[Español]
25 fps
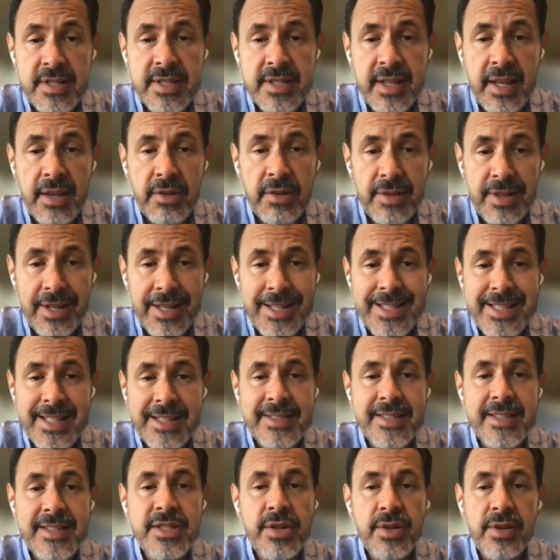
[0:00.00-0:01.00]
estados las
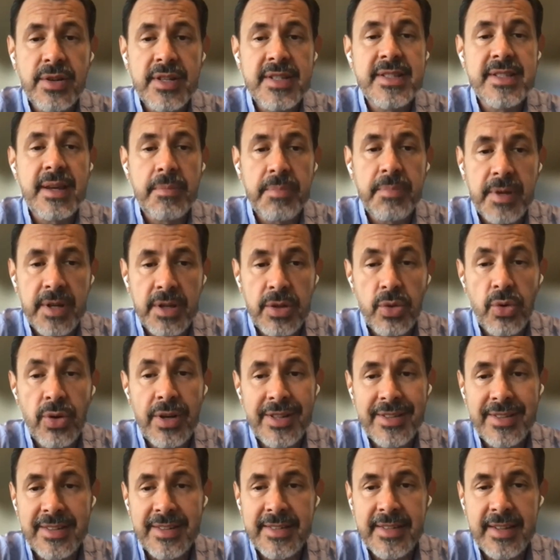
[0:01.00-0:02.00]
decisiones de
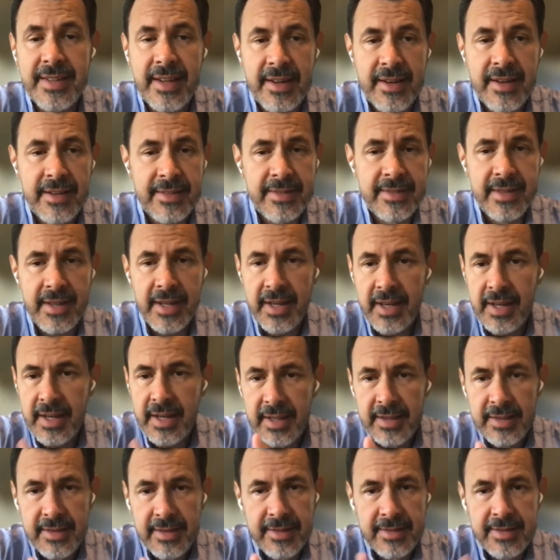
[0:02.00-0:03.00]
aperturas y cierres,
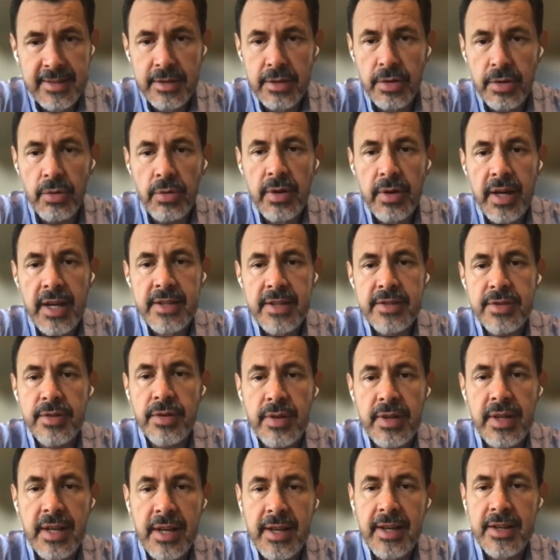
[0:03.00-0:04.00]
te cito un
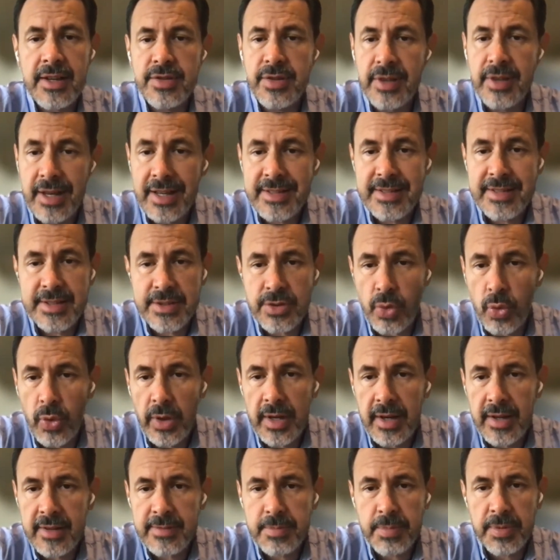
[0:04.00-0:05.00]
caso, el caso de las
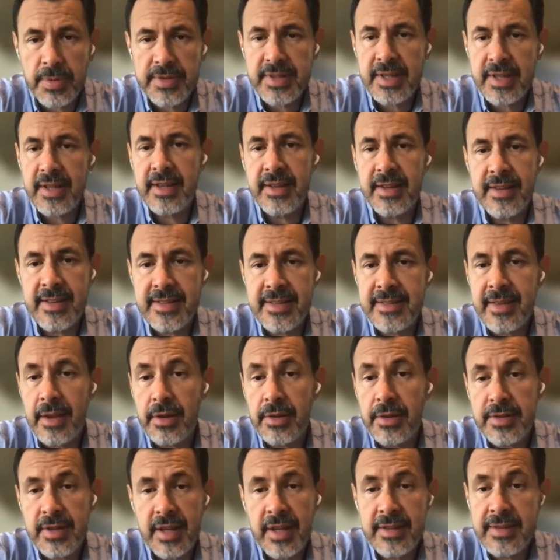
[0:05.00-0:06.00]
escuelas, pues hay
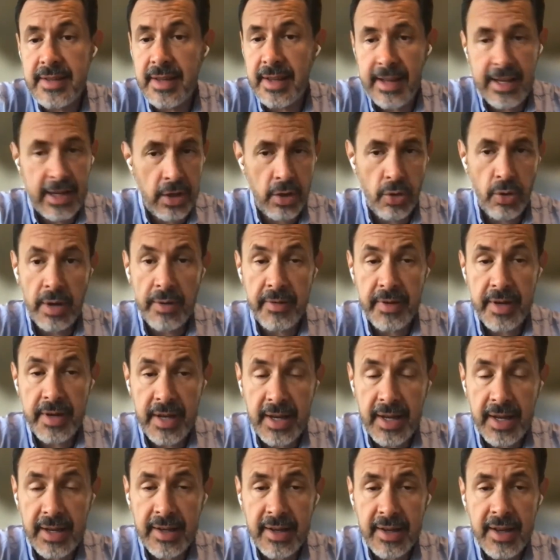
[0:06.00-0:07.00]
estados que dicen que no
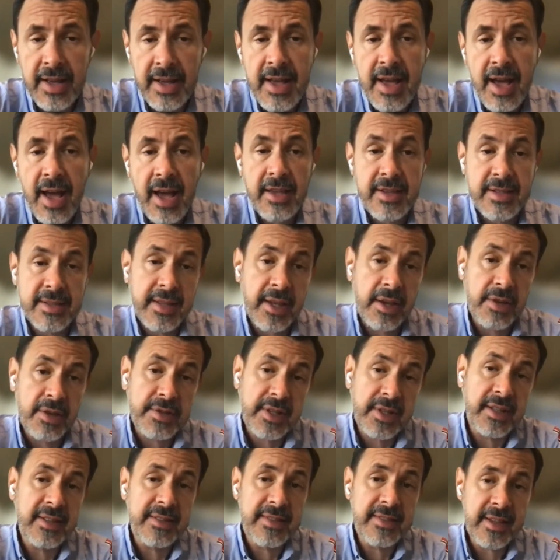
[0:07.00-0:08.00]
abrirán, hay estados
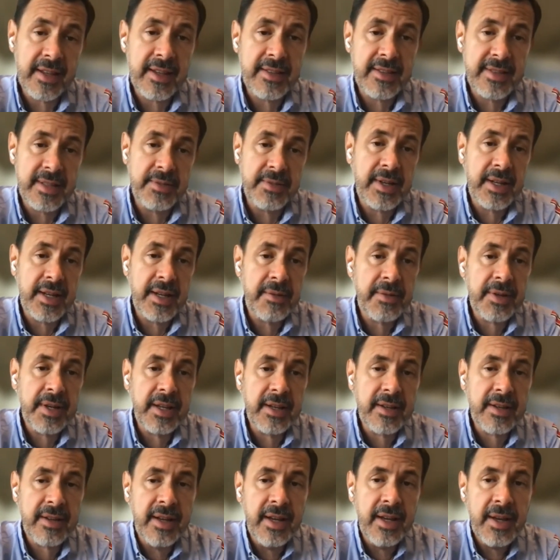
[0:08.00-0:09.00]
que dicen que sí van a
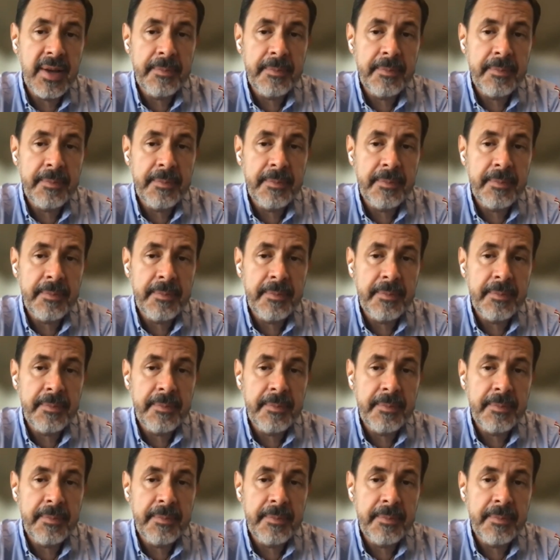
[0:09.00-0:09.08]
abrir,